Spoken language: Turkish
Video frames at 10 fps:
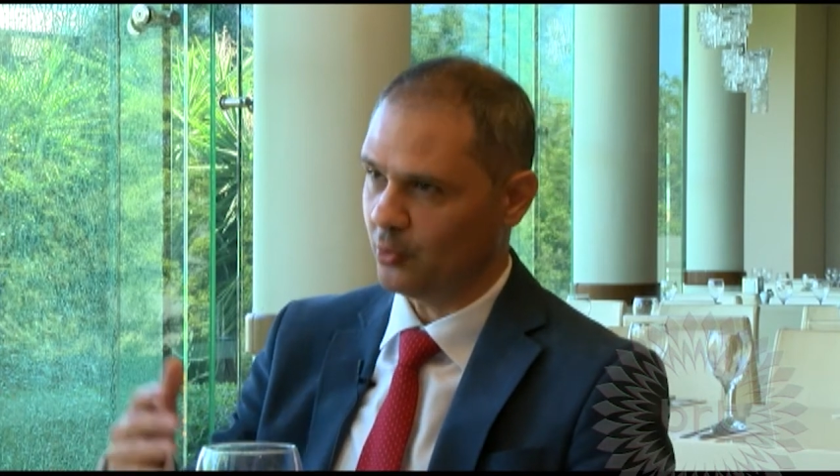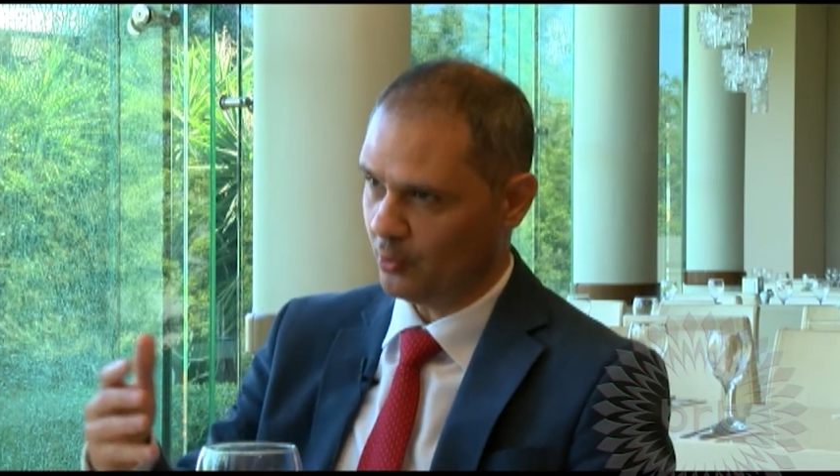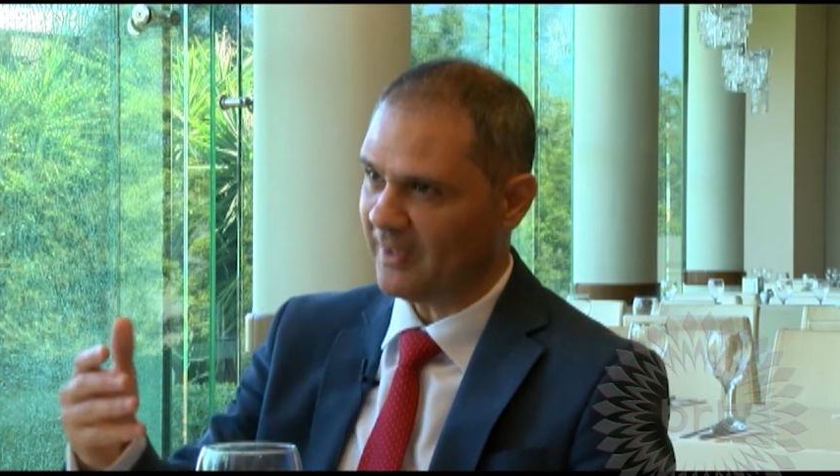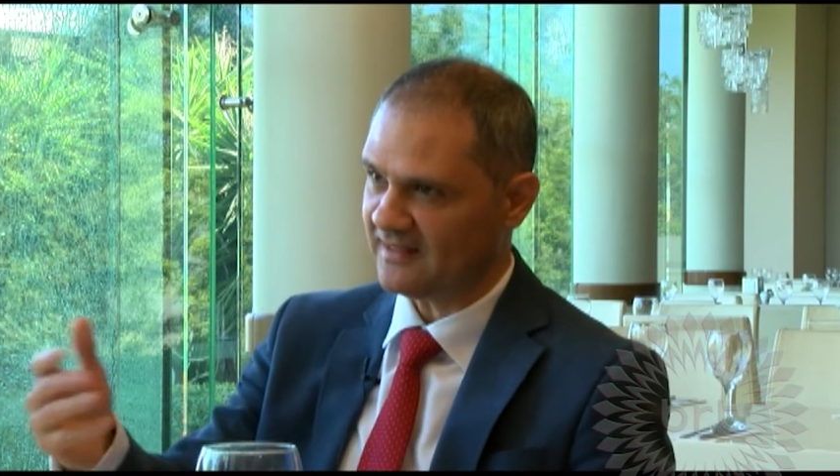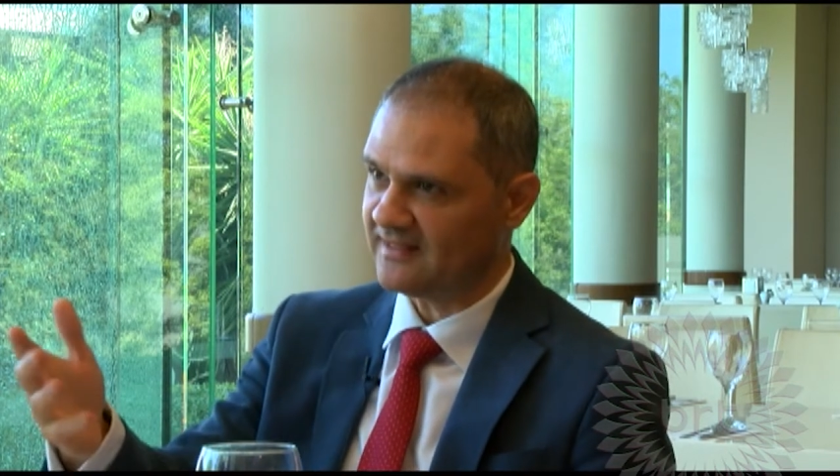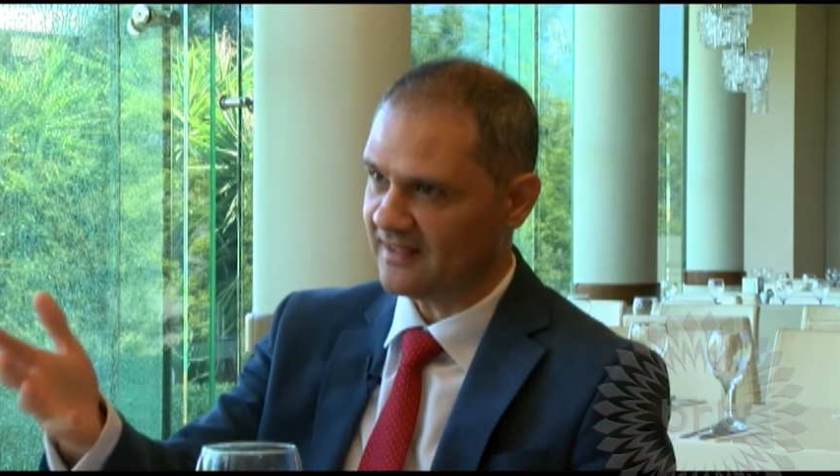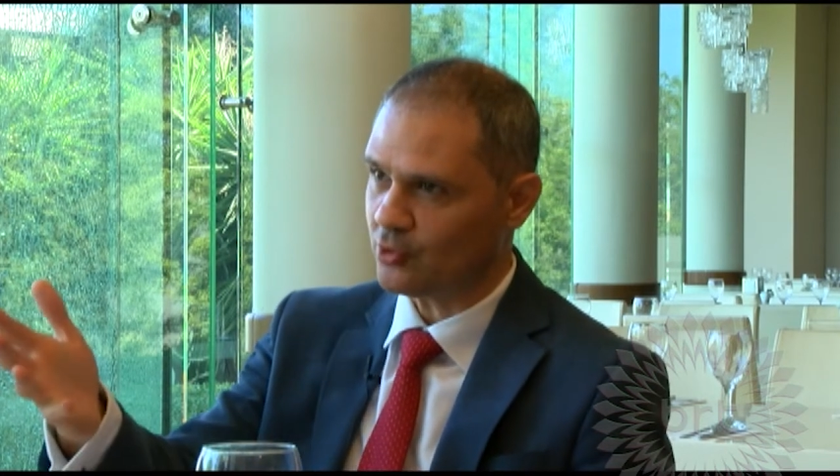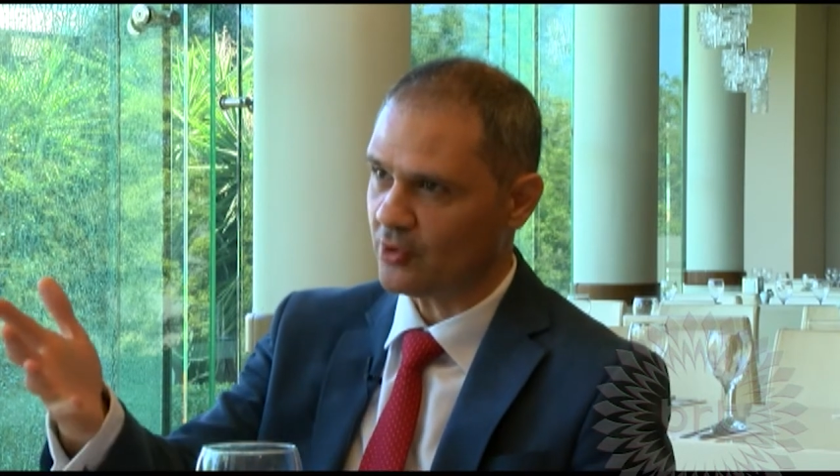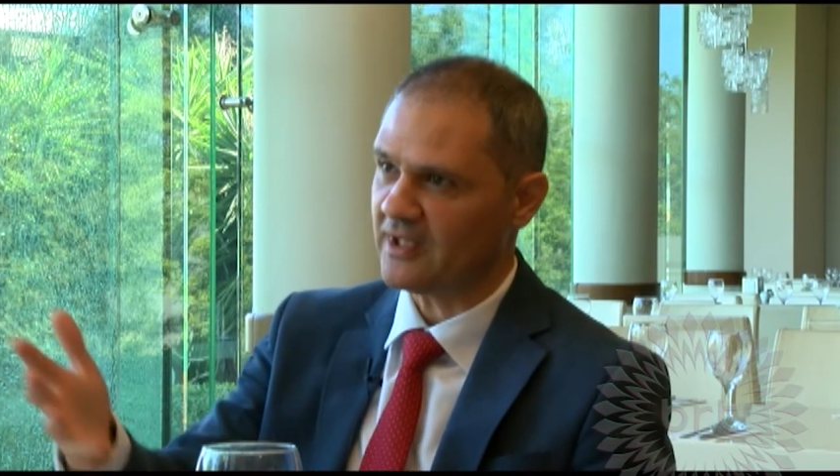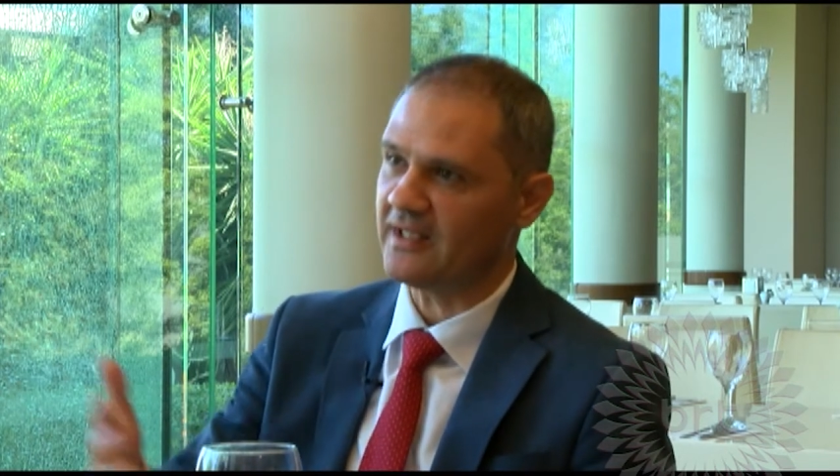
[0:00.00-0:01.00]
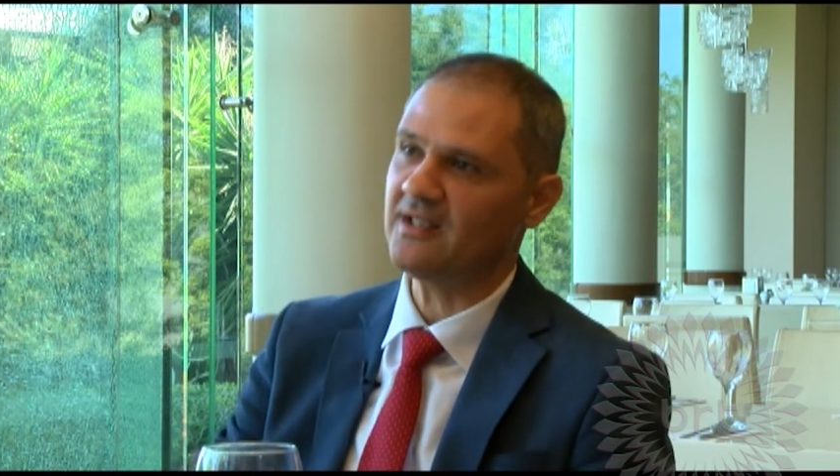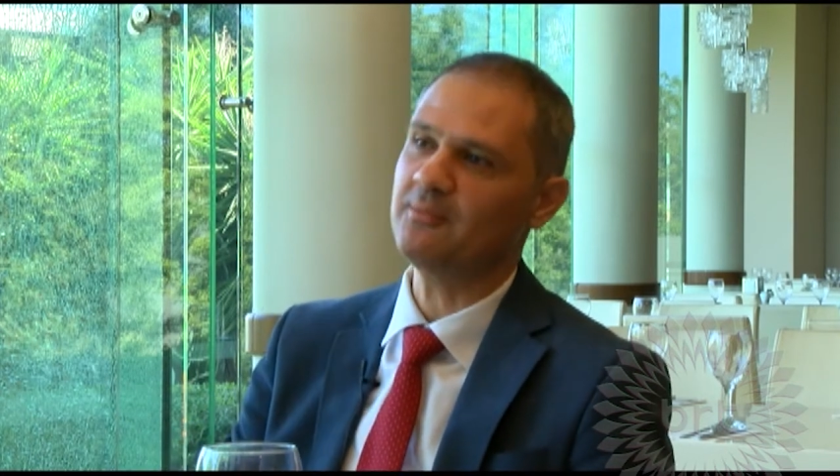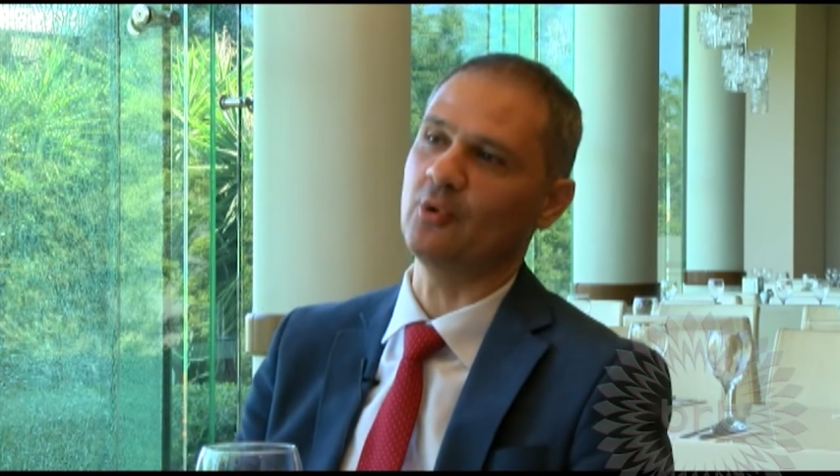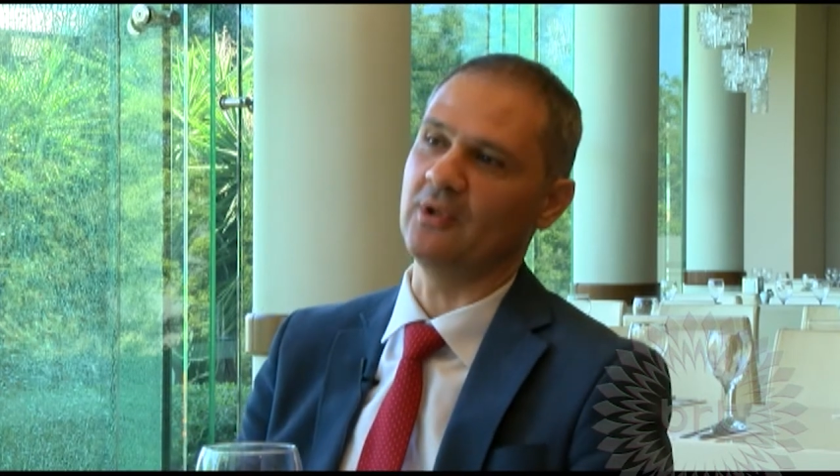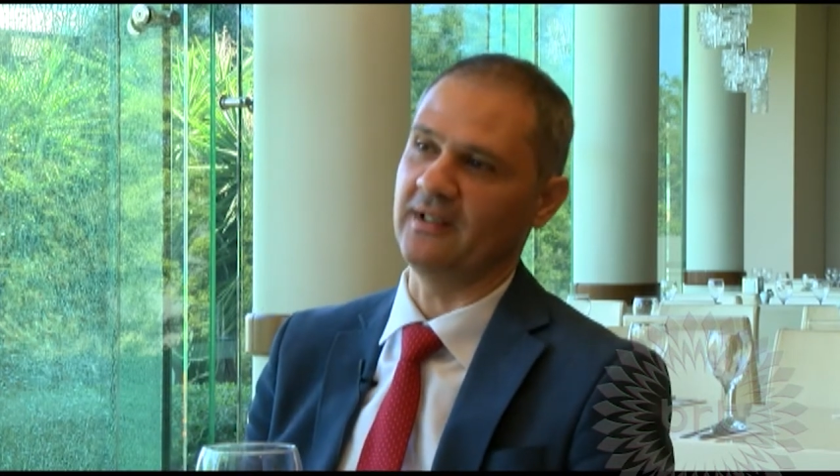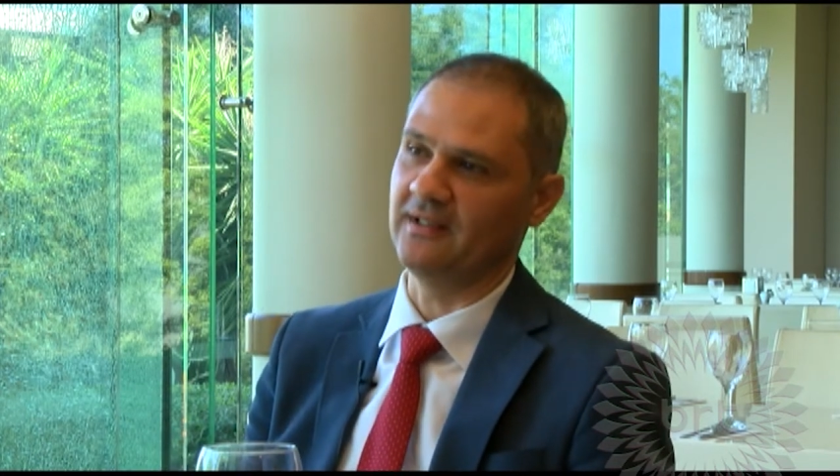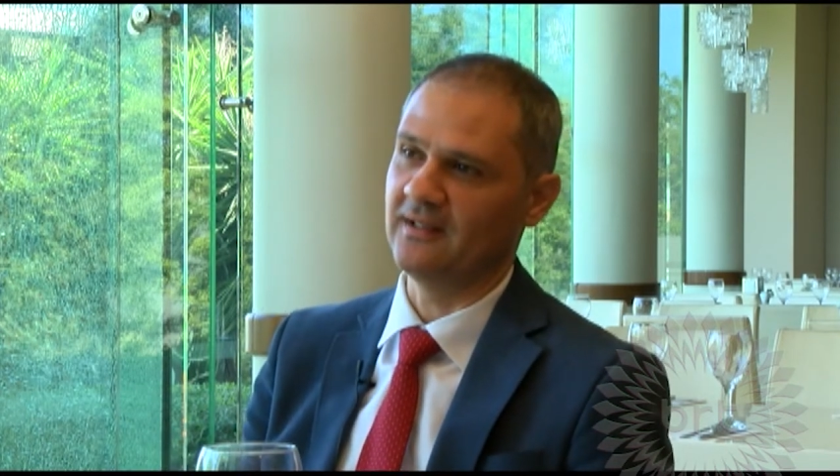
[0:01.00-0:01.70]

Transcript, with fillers: bu batıda çok yaygın bir olay.